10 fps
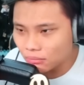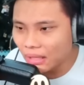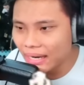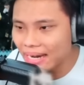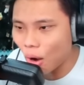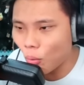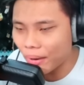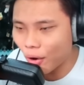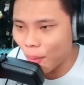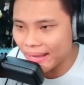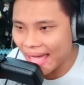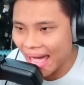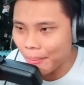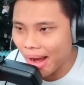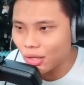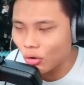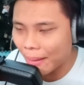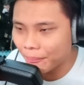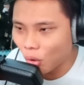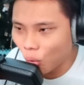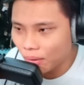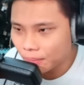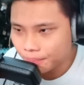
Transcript: Đi đâu mà vội mà vàng, bắn cho nằm luôn.